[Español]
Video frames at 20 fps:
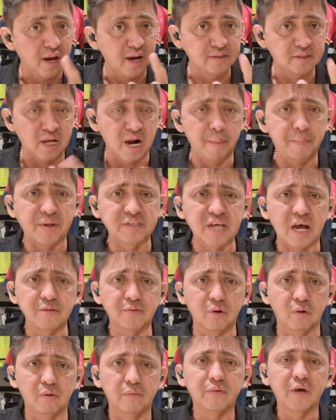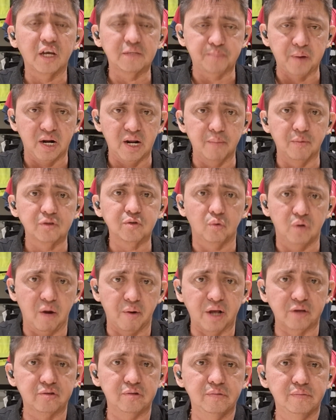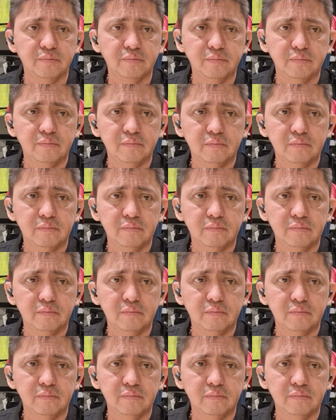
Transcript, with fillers: ¿Estará pasando? Esperemos. Un abrazo.